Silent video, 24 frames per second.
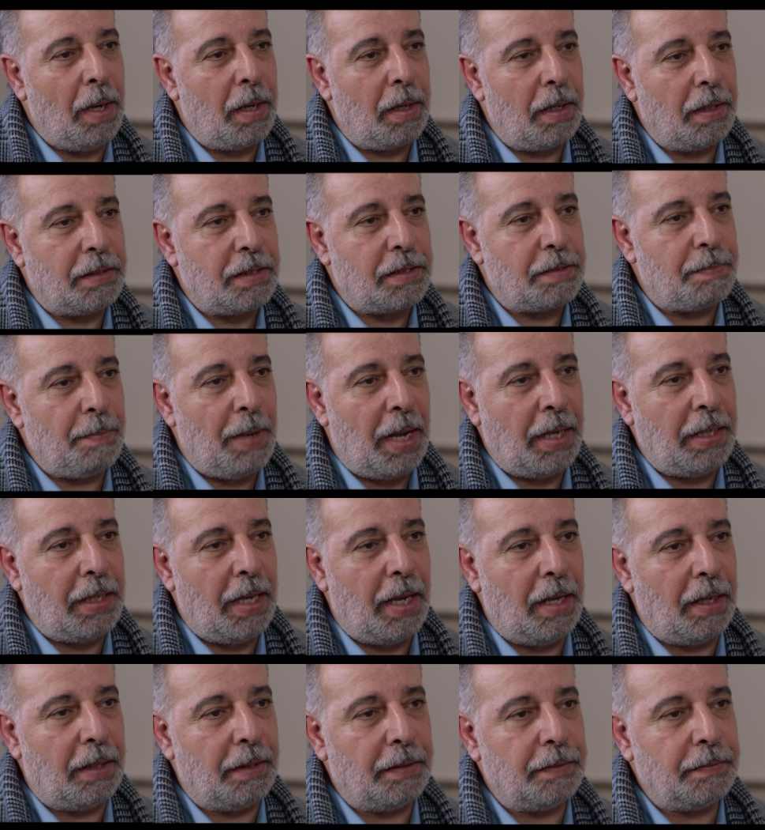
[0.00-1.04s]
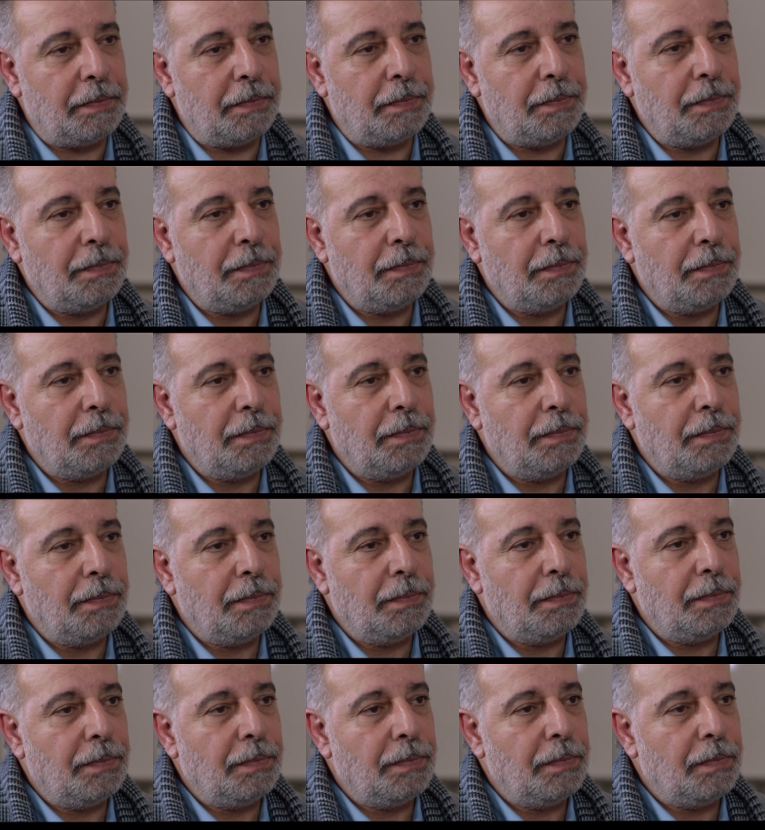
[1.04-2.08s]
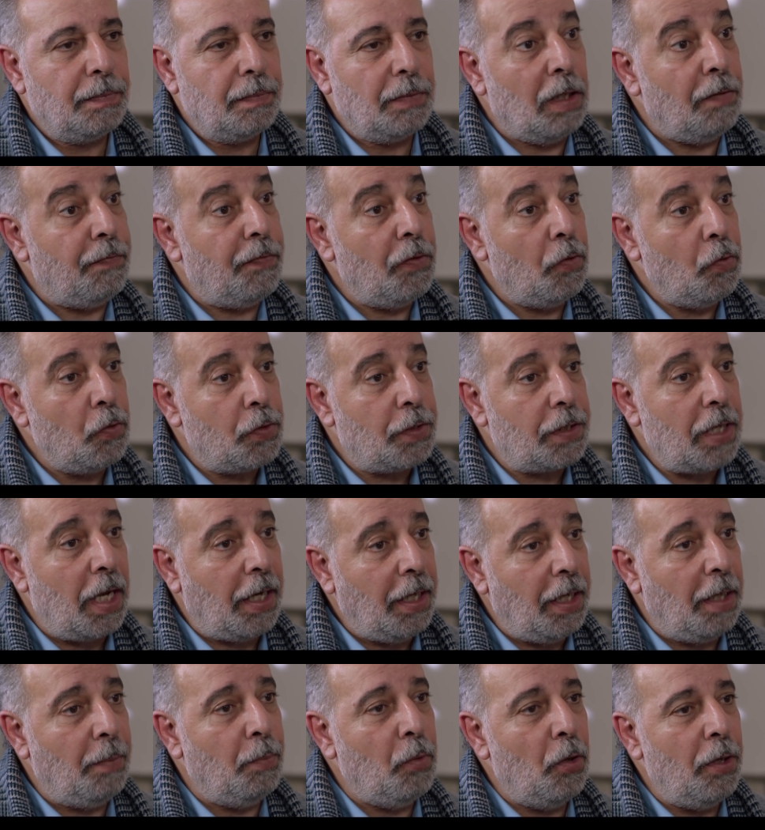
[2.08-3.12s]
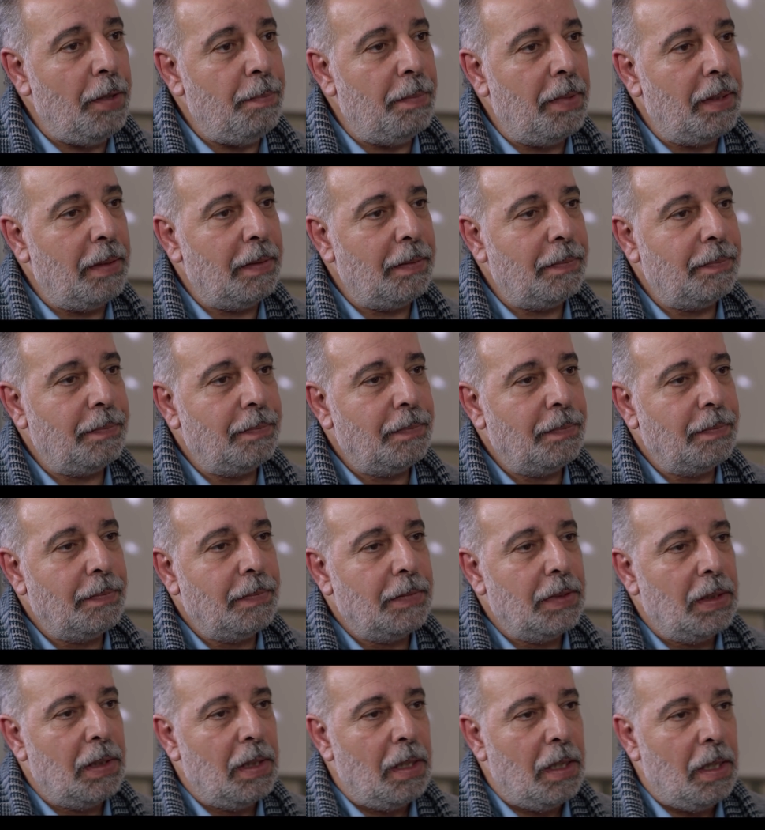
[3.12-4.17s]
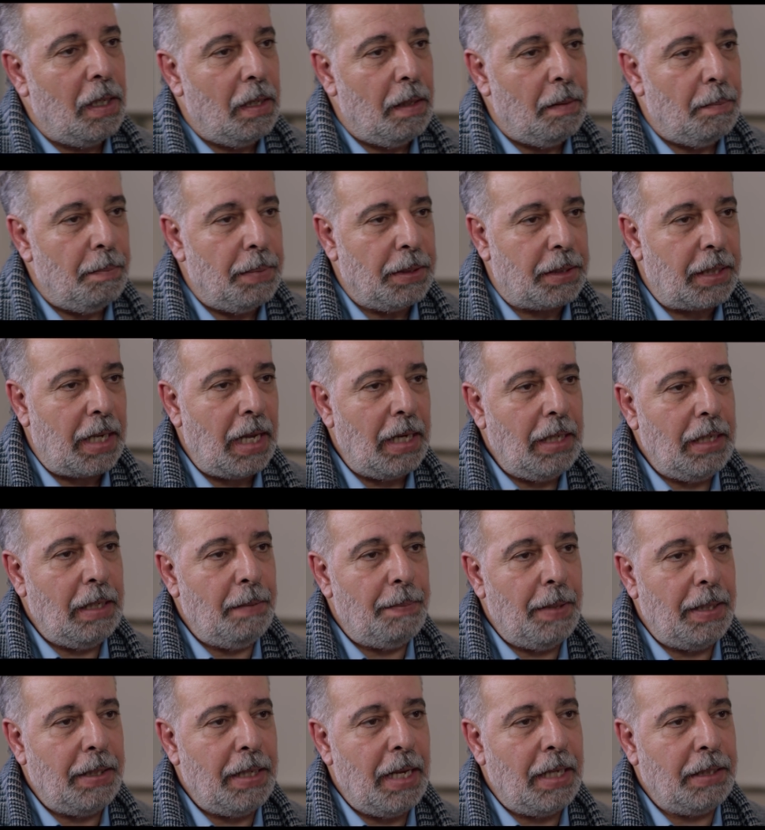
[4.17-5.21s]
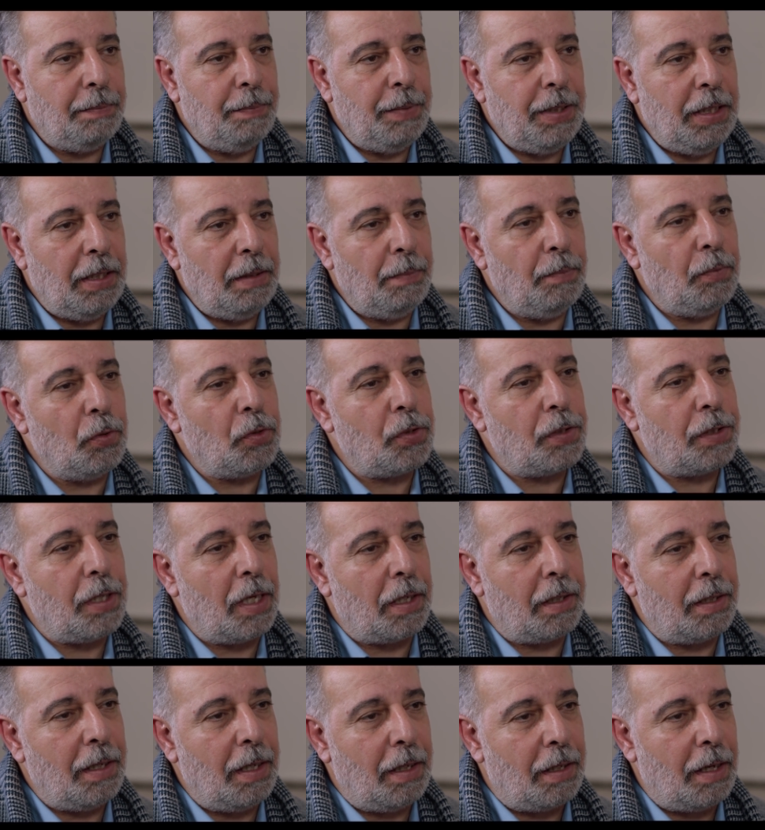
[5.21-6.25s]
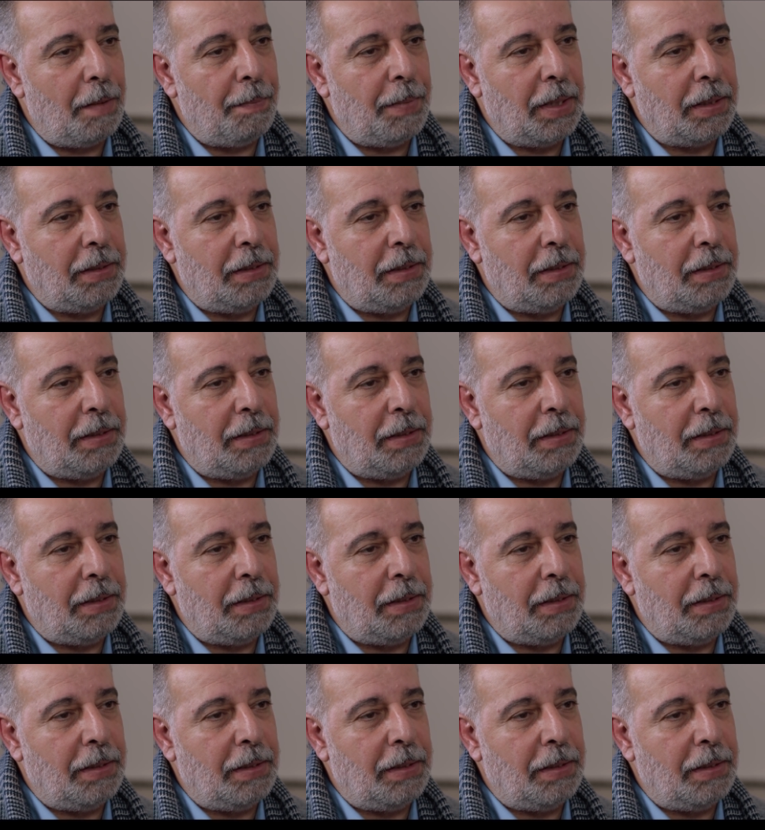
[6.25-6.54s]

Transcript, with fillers: مره تسمعيها الفلوس صحيح مهمه بتخلي البني ادمين مستقره